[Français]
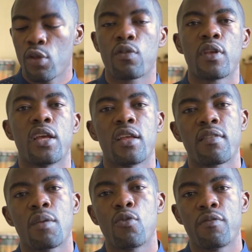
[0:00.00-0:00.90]
ces,
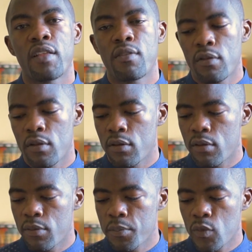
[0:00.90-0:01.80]
mauvaises
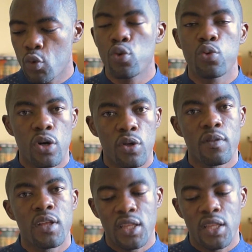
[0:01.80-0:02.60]
occurrences